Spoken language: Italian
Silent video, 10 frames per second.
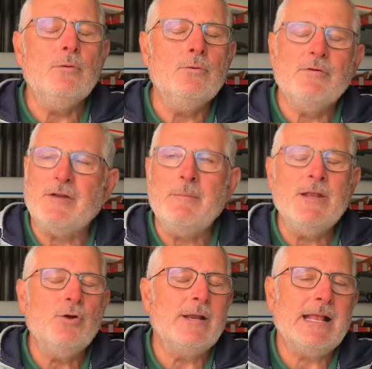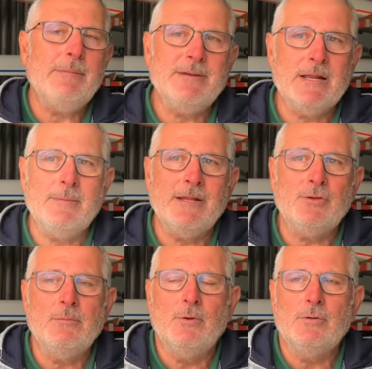uno fra i migliori campi di allenamento
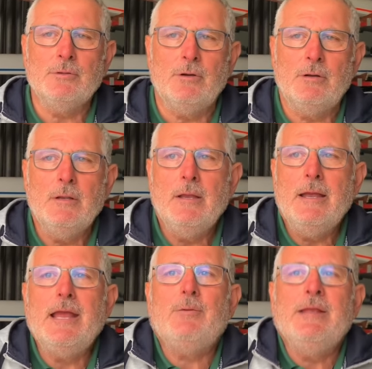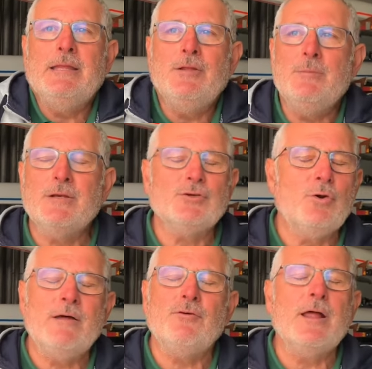al mondo e quindi dobbiamo solo
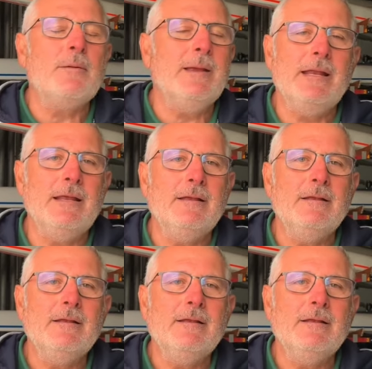lavorare bene,